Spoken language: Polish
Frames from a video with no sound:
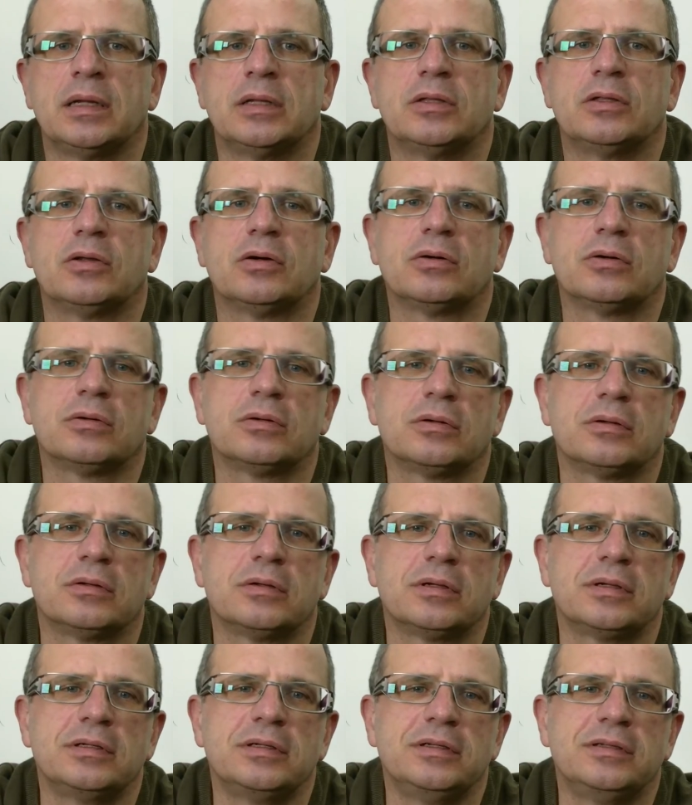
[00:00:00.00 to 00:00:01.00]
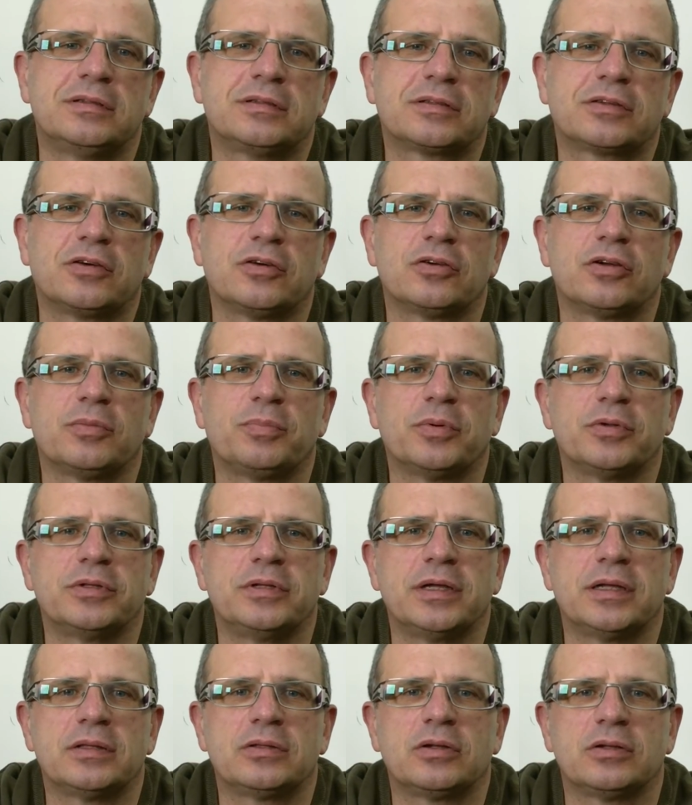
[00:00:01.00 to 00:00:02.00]
No i skoro
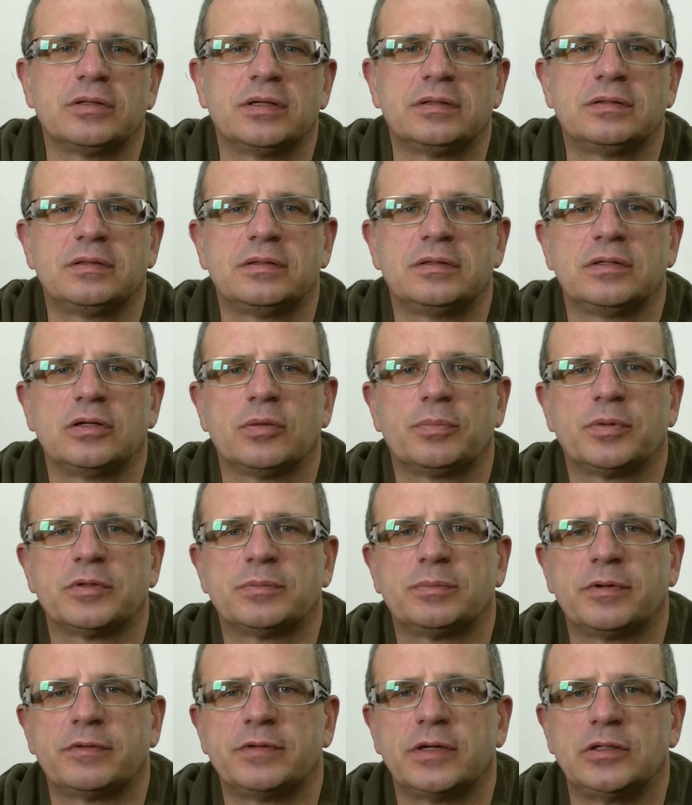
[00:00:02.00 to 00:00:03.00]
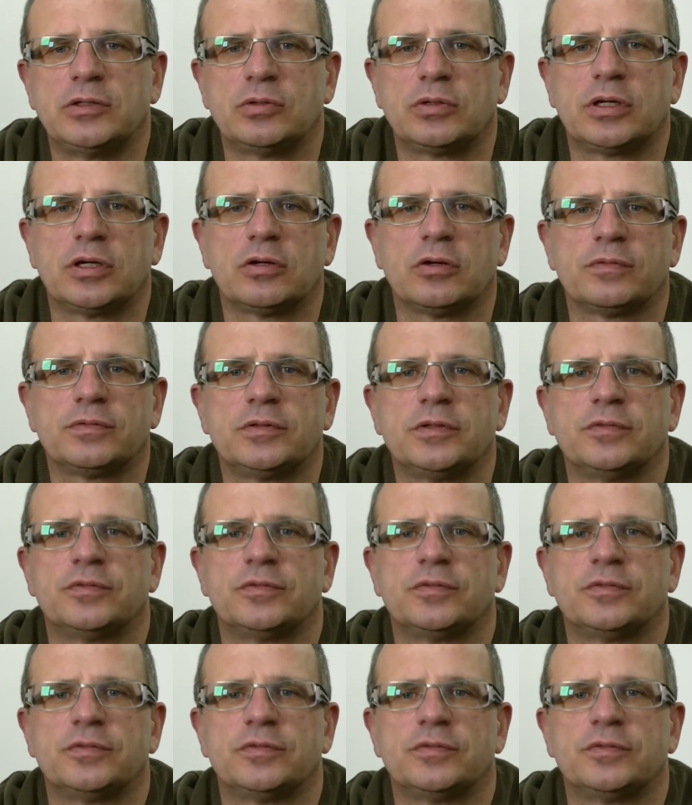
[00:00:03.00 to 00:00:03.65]
podjęto decyzję o pozbawieniu kierowcy